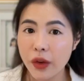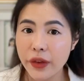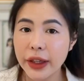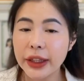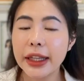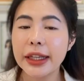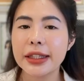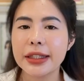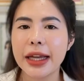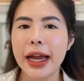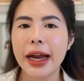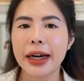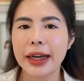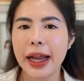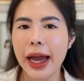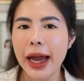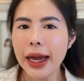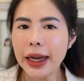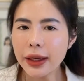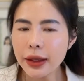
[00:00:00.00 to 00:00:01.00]
với tình trạng
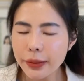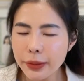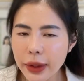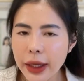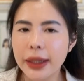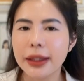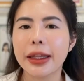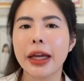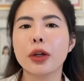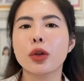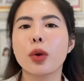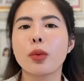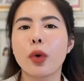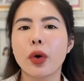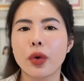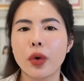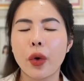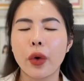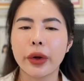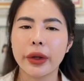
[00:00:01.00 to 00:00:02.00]
đã hình thành đồi mồi
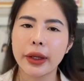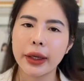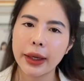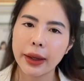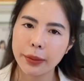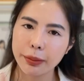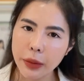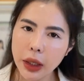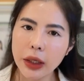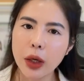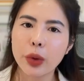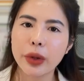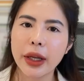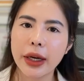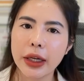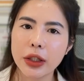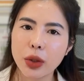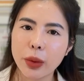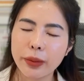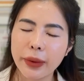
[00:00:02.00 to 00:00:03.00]
rồi bước đầu tiên
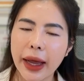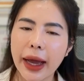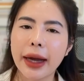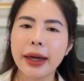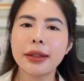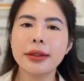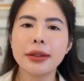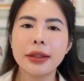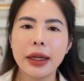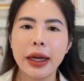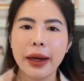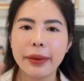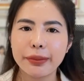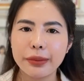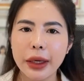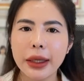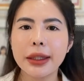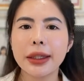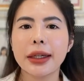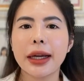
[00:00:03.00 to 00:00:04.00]
là chống nắng
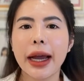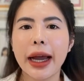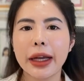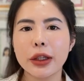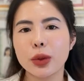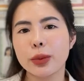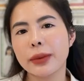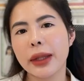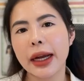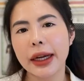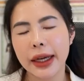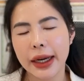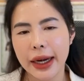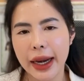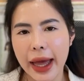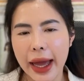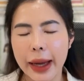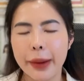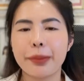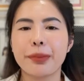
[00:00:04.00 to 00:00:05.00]
bước thứ hai chúng ta cần
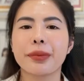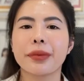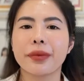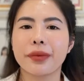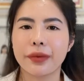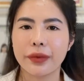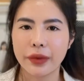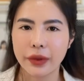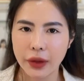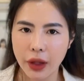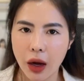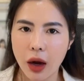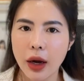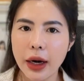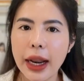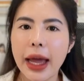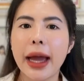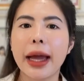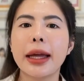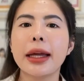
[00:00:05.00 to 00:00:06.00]
làm đó
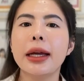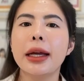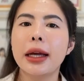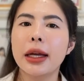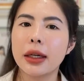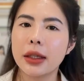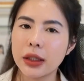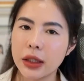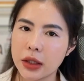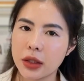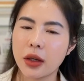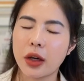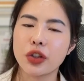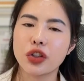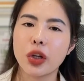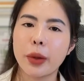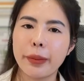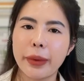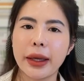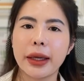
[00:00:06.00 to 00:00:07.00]
là lựa chọn
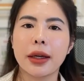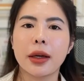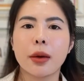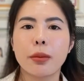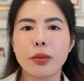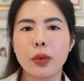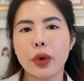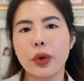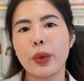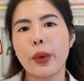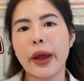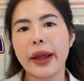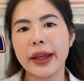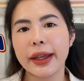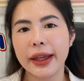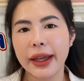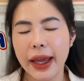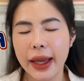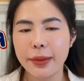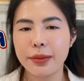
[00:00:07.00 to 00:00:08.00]
cho mình một loại
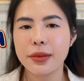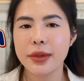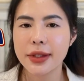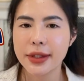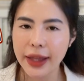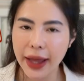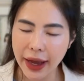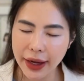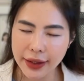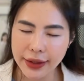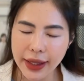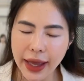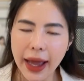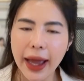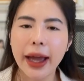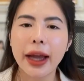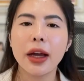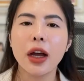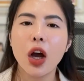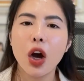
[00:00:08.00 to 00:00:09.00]
kem sáng
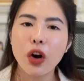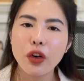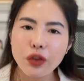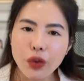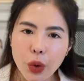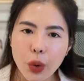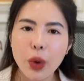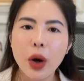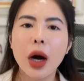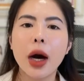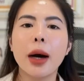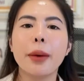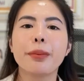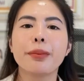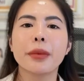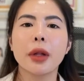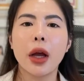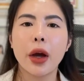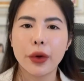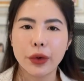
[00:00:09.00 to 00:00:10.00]
da phù hợp
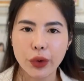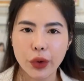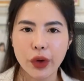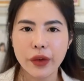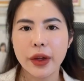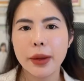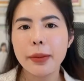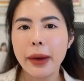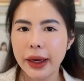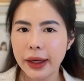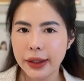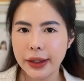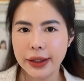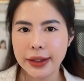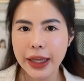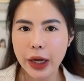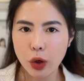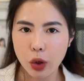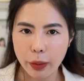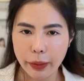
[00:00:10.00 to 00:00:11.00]
đối với bệnh lý
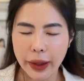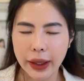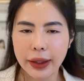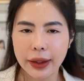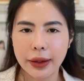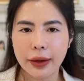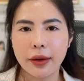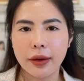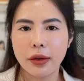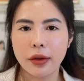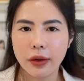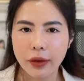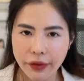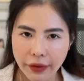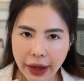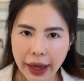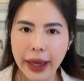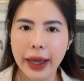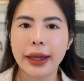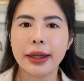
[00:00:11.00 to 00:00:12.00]
da của mình
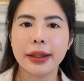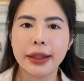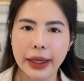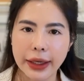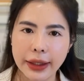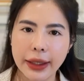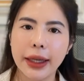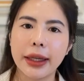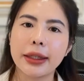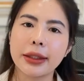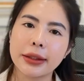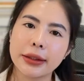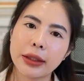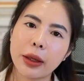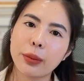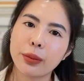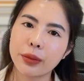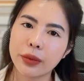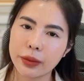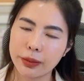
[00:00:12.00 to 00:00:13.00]
và điển hình
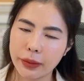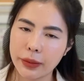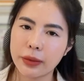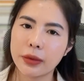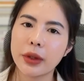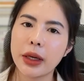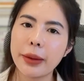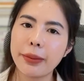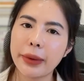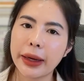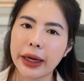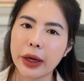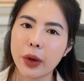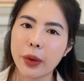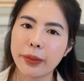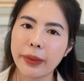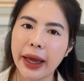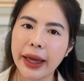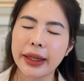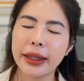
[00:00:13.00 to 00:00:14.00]
trong clip ngày
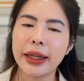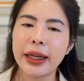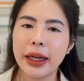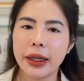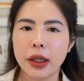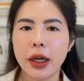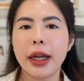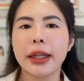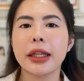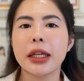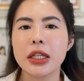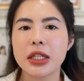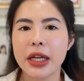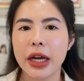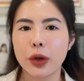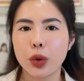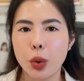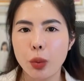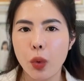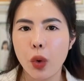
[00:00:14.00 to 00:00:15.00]
hôm nay đó là tình
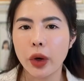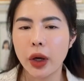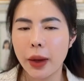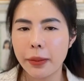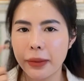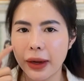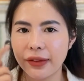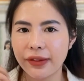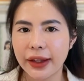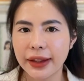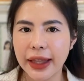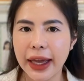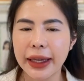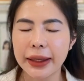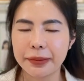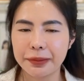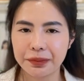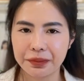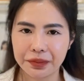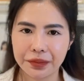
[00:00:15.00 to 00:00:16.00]
trạng đồi mồi ở mặt và tay
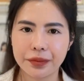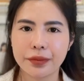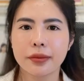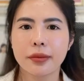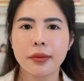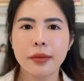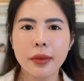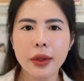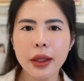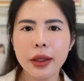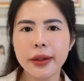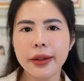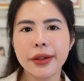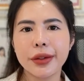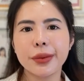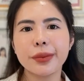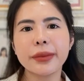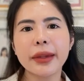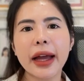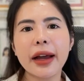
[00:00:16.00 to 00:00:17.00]
thì
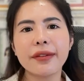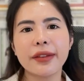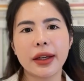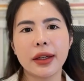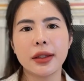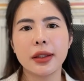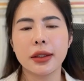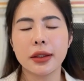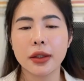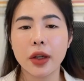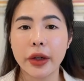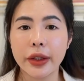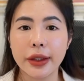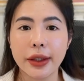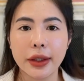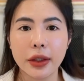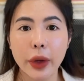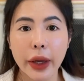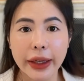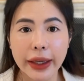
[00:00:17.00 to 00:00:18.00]
chúng ta phải lựa chọn
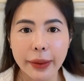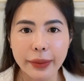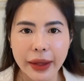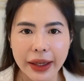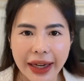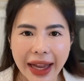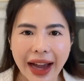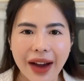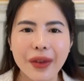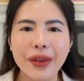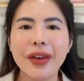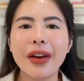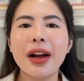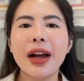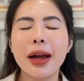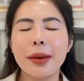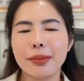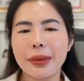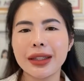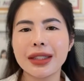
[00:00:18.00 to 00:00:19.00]
những loại kem thế nào
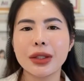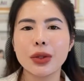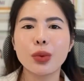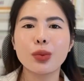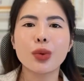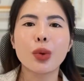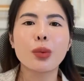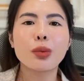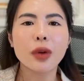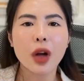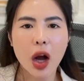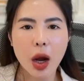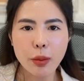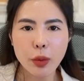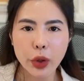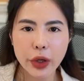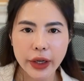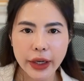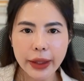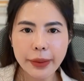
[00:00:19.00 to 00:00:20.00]
bác sĩ nhung cũng có
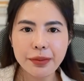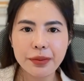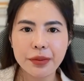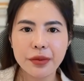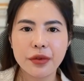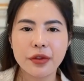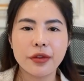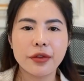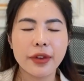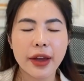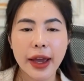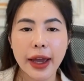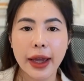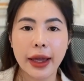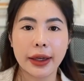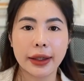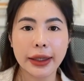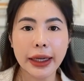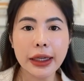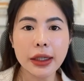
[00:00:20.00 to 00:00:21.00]
một clip về
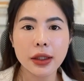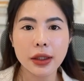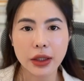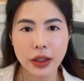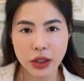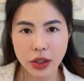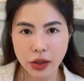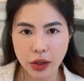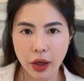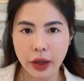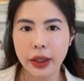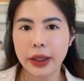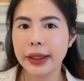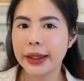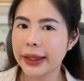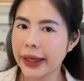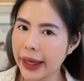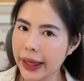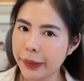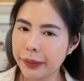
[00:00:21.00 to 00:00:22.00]
cách lựa chọn
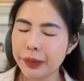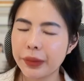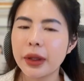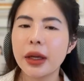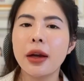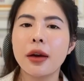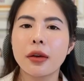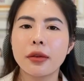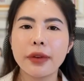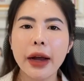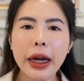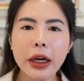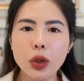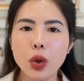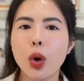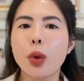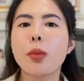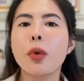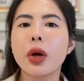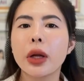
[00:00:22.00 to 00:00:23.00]
kem phát
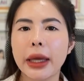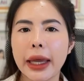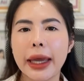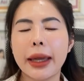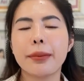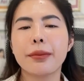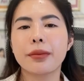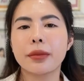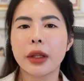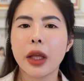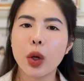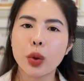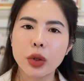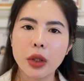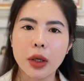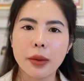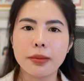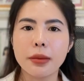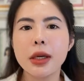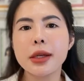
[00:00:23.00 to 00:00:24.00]
đồ bôi kem theo
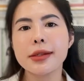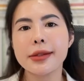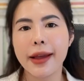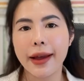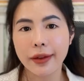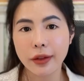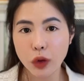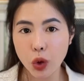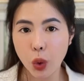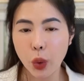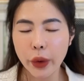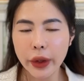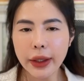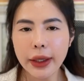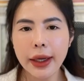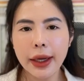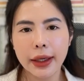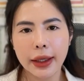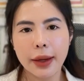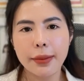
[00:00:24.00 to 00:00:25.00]
từng bước sáng tối
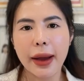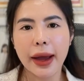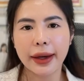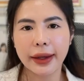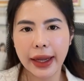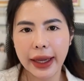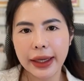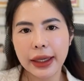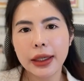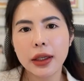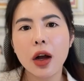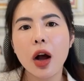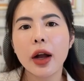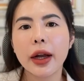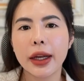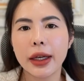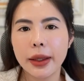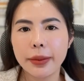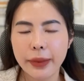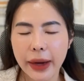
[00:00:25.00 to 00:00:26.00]
các bạn hãy coi
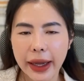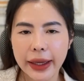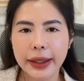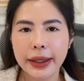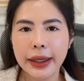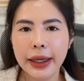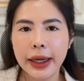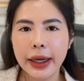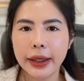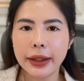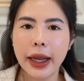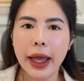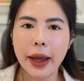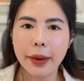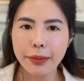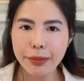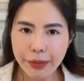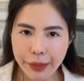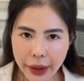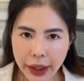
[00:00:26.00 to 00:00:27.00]
clip này để
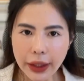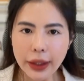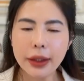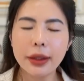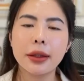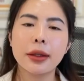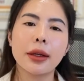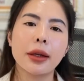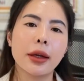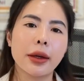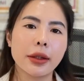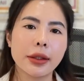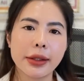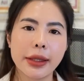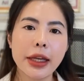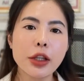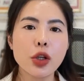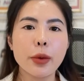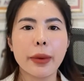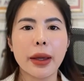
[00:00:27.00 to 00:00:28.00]
biết à,
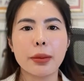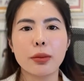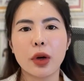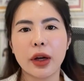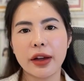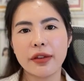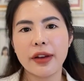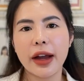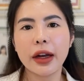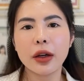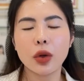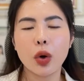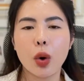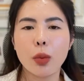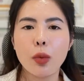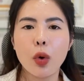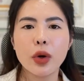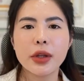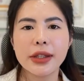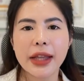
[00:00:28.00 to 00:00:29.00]
xét cho mình một cái phát đồ
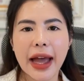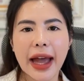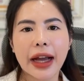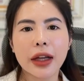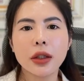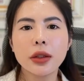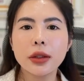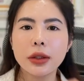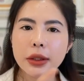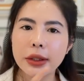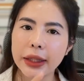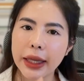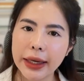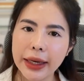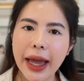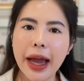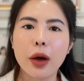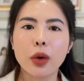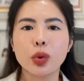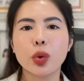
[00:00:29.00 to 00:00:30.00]
bôi sáng như thế
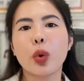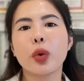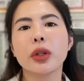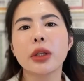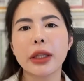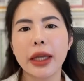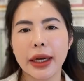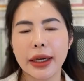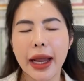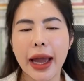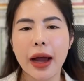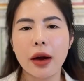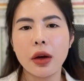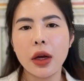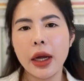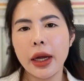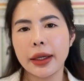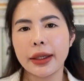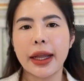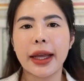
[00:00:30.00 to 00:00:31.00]
nào tối như thế nào
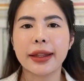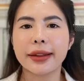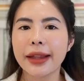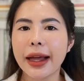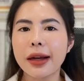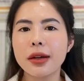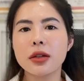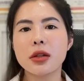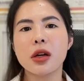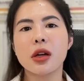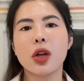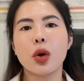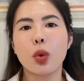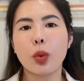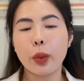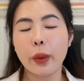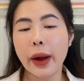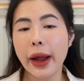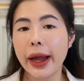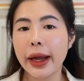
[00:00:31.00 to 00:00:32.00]
để tăng cường hiệu
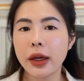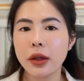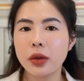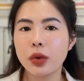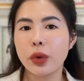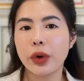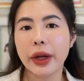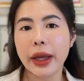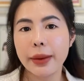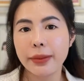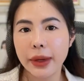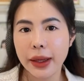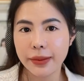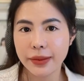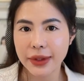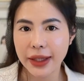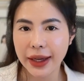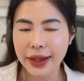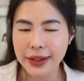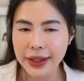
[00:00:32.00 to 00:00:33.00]
quả của kem làm
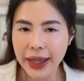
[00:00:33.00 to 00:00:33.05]
sáng